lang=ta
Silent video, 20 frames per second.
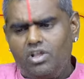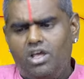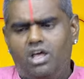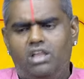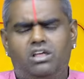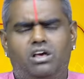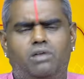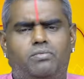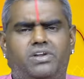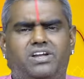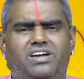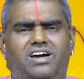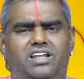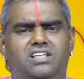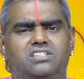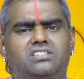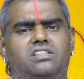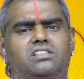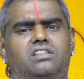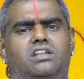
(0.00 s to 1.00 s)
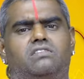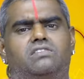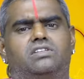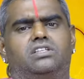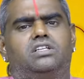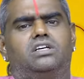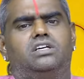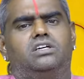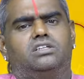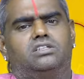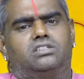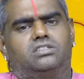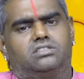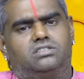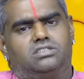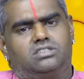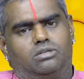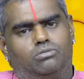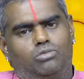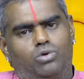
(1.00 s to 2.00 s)
அதுக்கப்புறம் கலசத்தில் வந்து
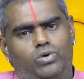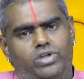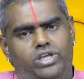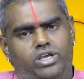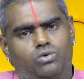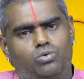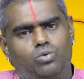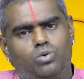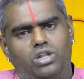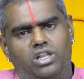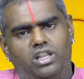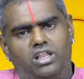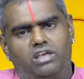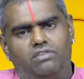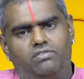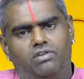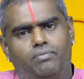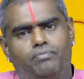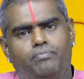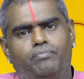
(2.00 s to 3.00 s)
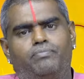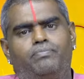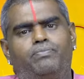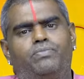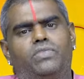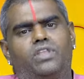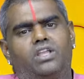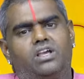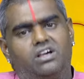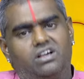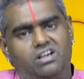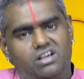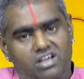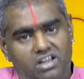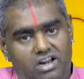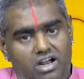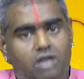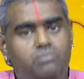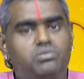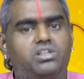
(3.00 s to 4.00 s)
நம்மளுடைய குலதெய்வம்
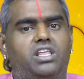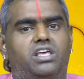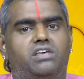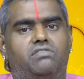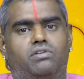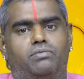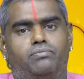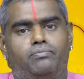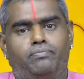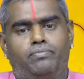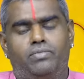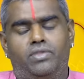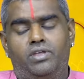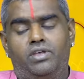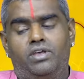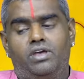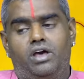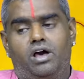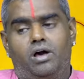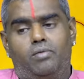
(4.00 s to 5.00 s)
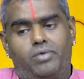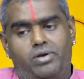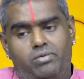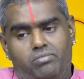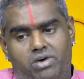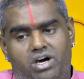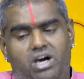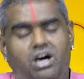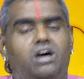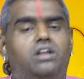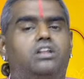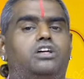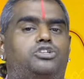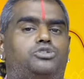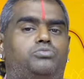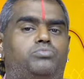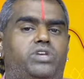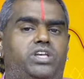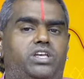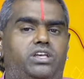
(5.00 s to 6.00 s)
கிராம தெய்வம் அப்புறம்
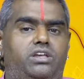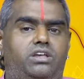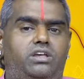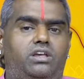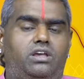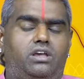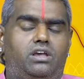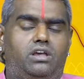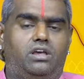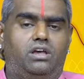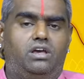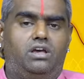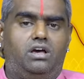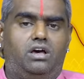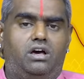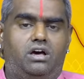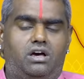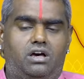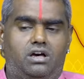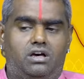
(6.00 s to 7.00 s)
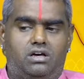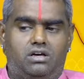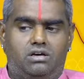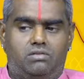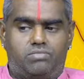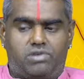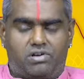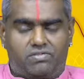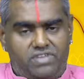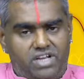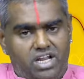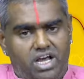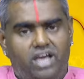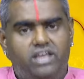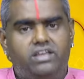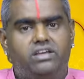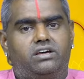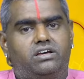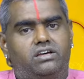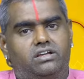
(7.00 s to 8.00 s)
மகாலட்சுமி அப்புறம்
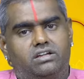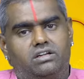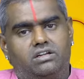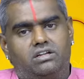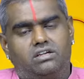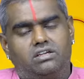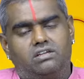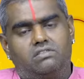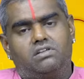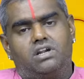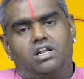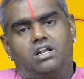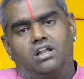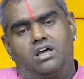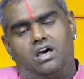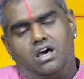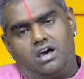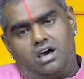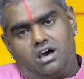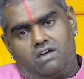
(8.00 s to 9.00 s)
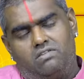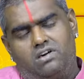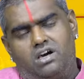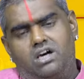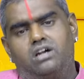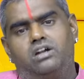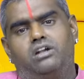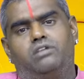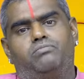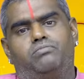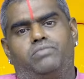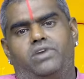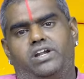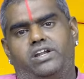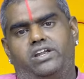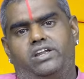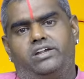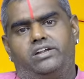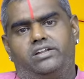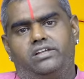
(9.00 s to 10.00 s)
விநாயகர் இவங்களெல்லாம் ஆவாகனம்
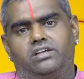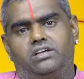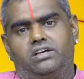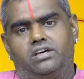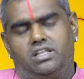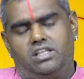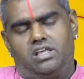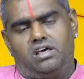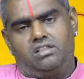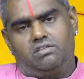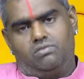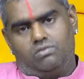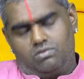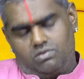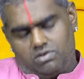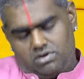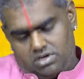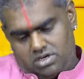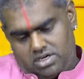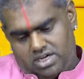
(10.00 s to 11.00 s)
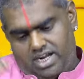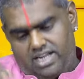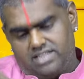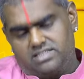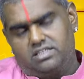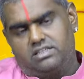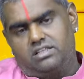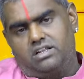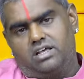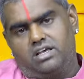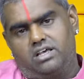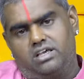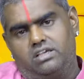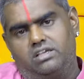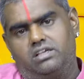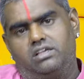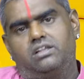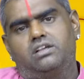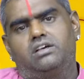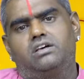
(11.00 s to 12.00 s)
பண்ணிட்டு அதாவது கலசத்தில்
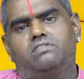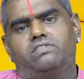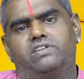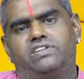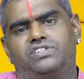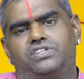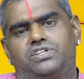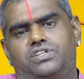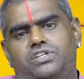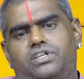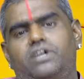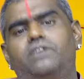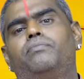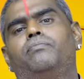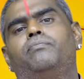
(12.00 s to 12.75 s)
இருக்க வச்சுட்டு